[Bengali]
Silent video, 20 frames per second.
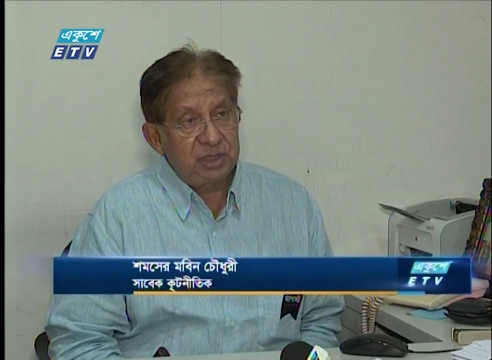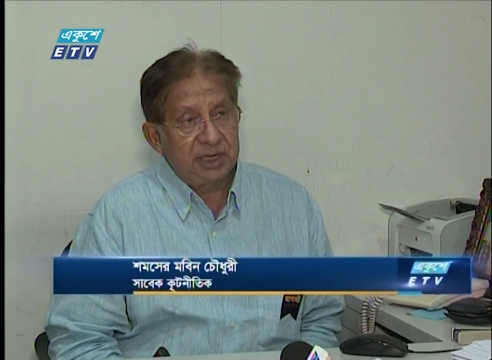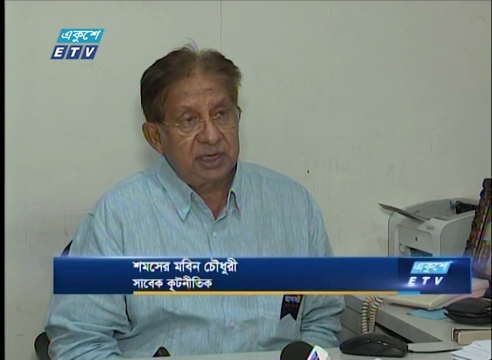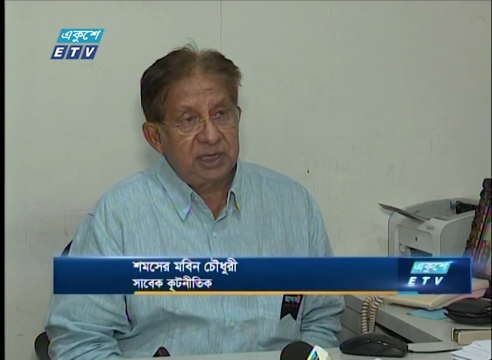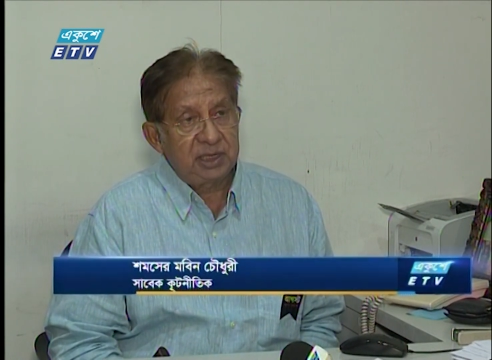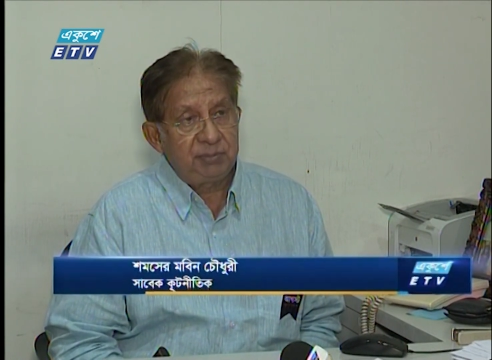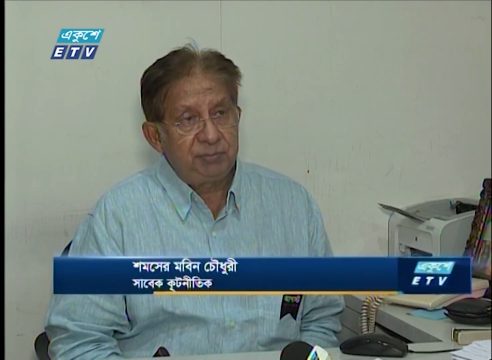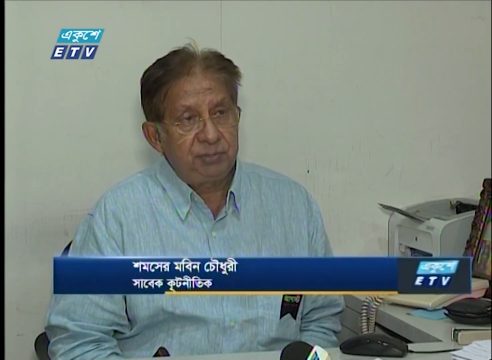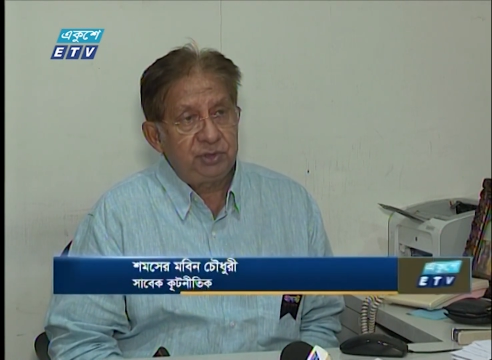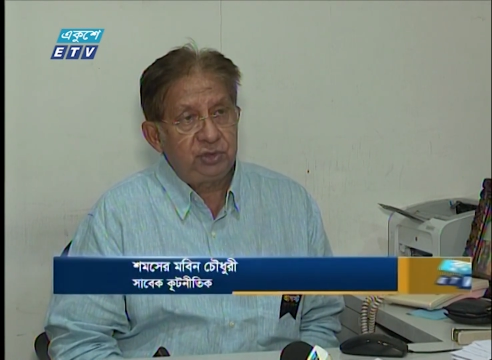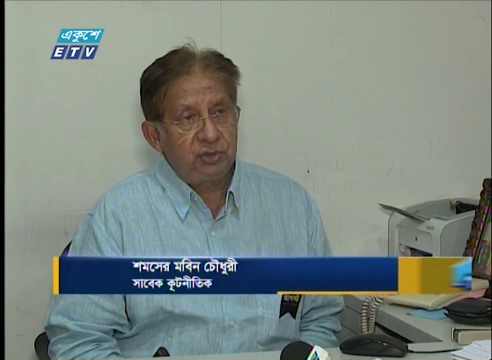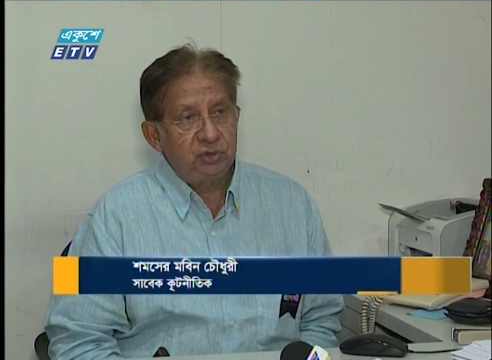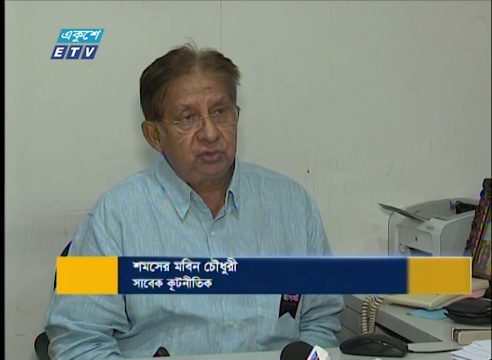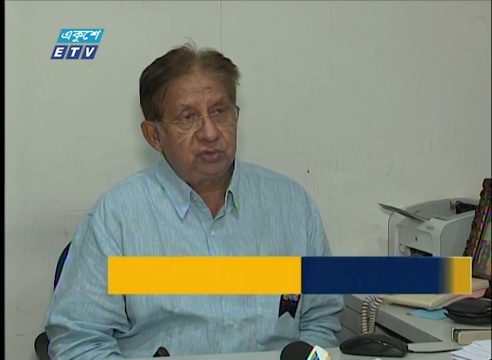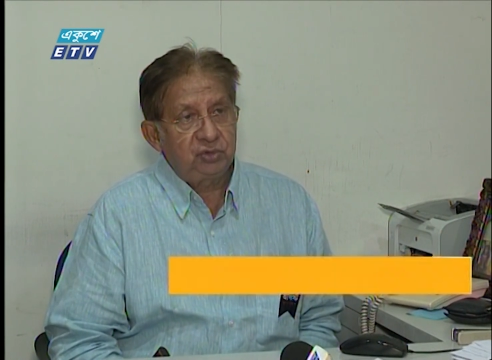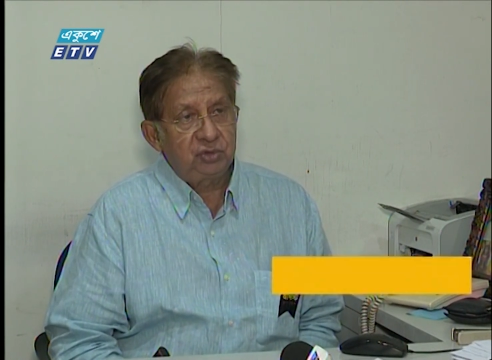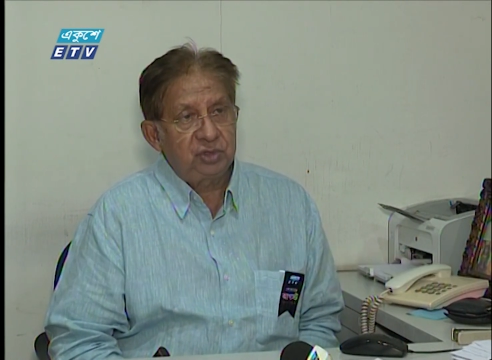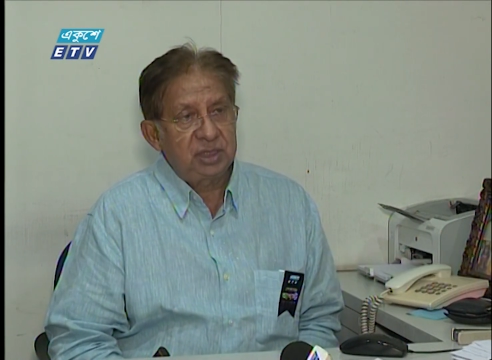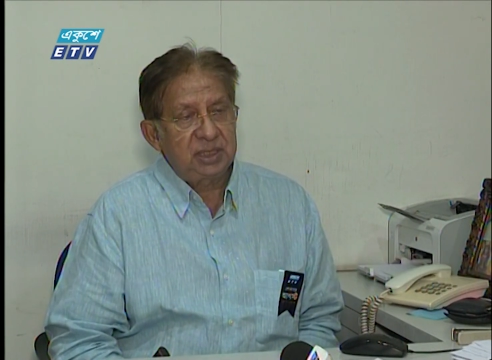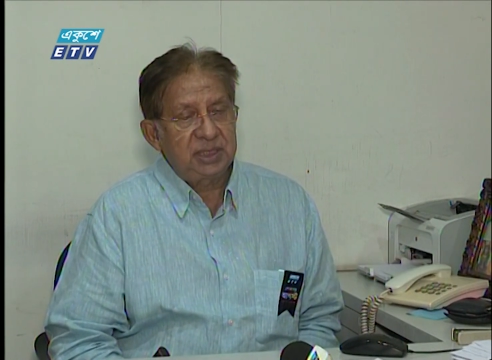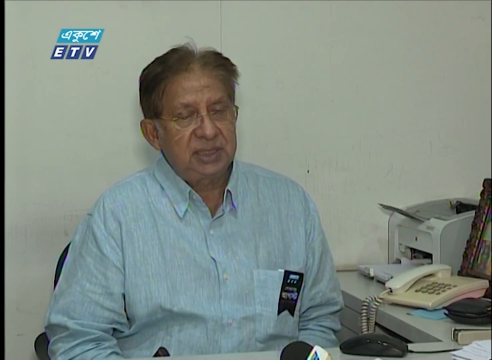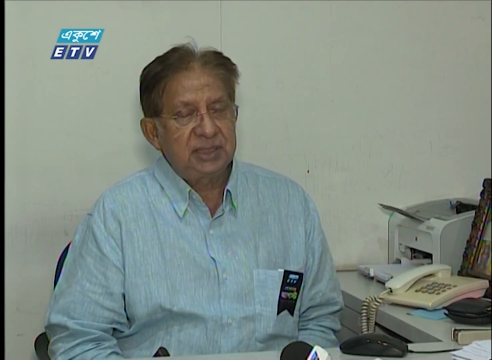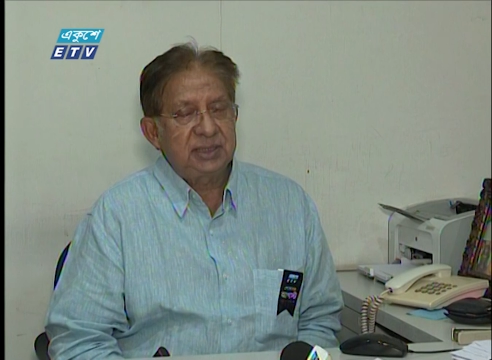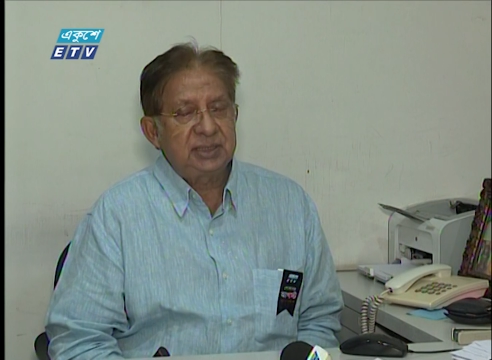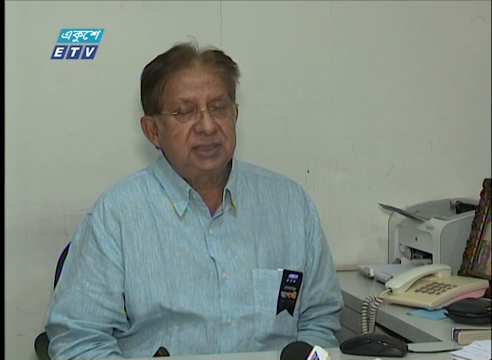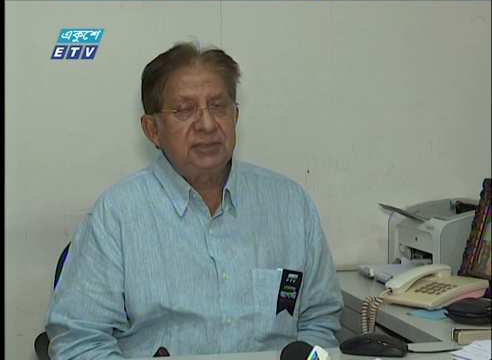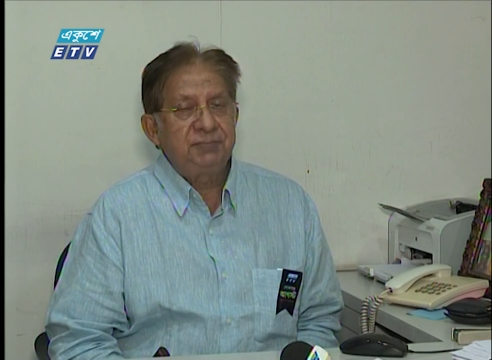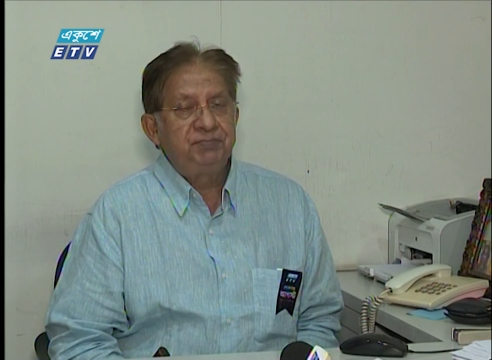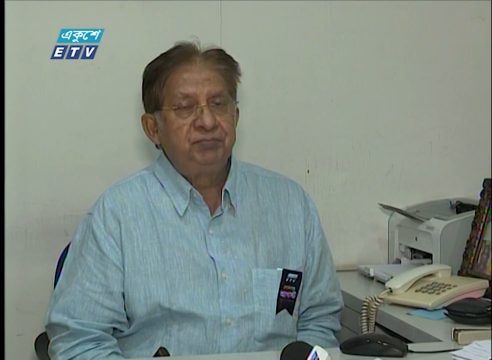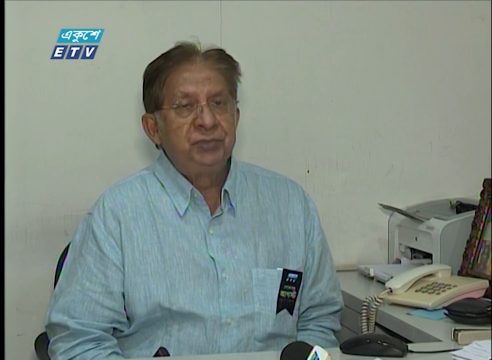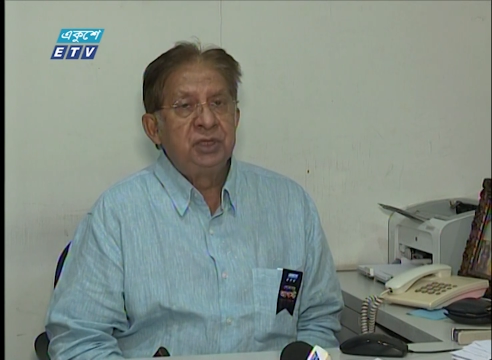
সেখানে বিনিয়োগ করে রেখেছে